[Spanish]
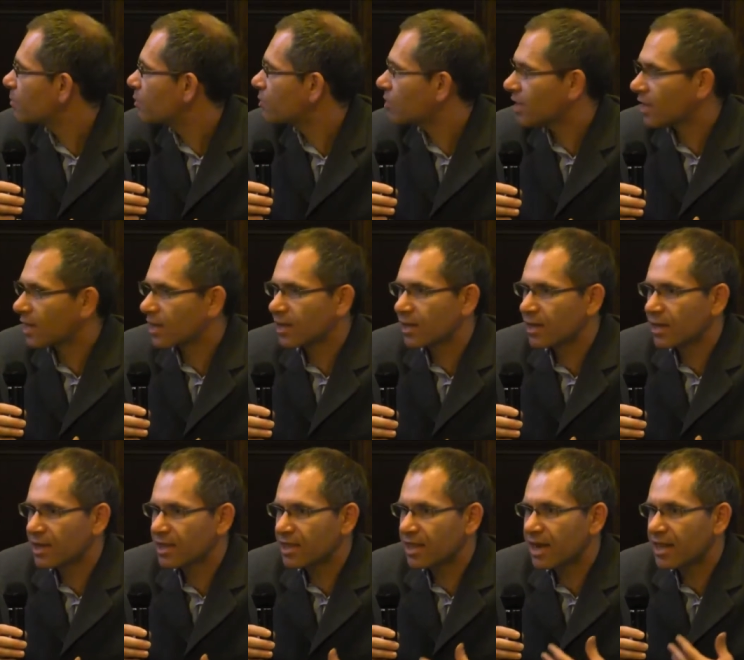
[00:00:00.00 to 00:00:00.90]

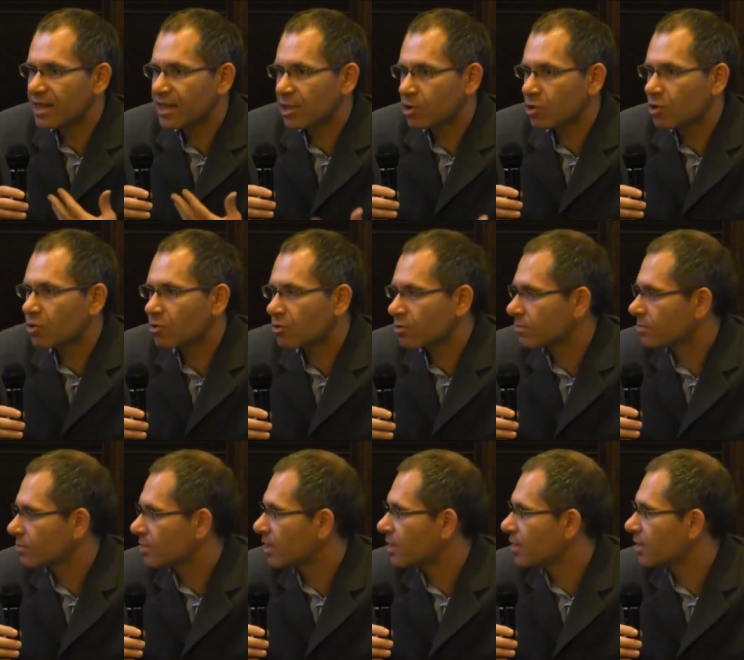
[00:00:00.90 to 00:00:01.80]
porque es el
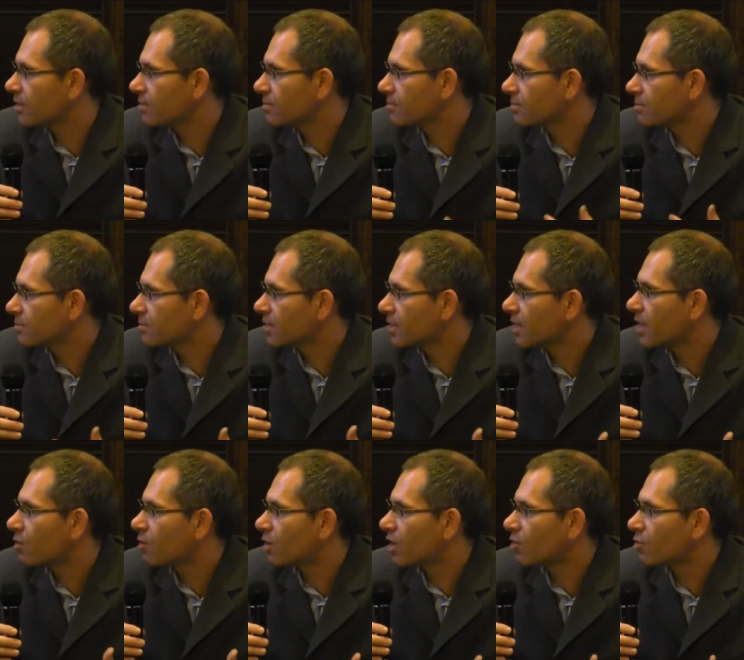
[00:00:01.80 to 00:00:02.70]
asesor del,
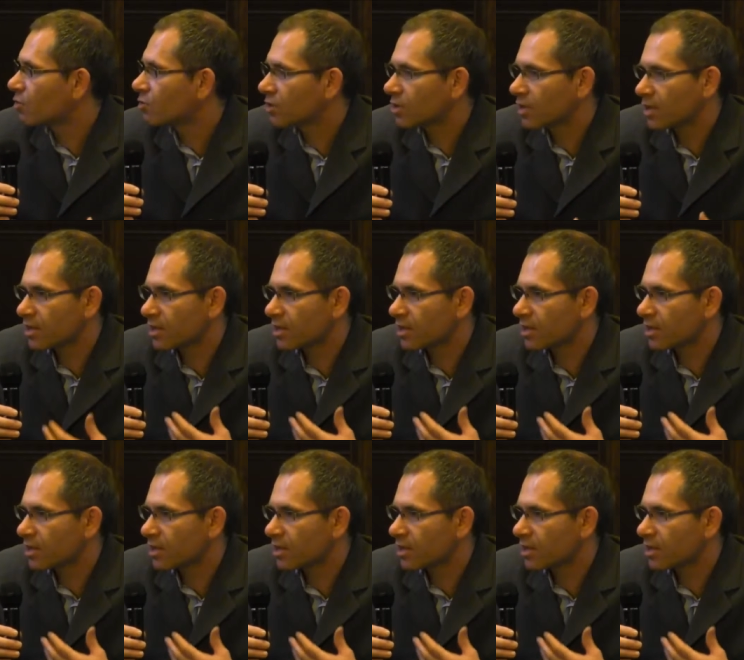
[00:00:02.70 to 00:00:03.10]
ahorrador.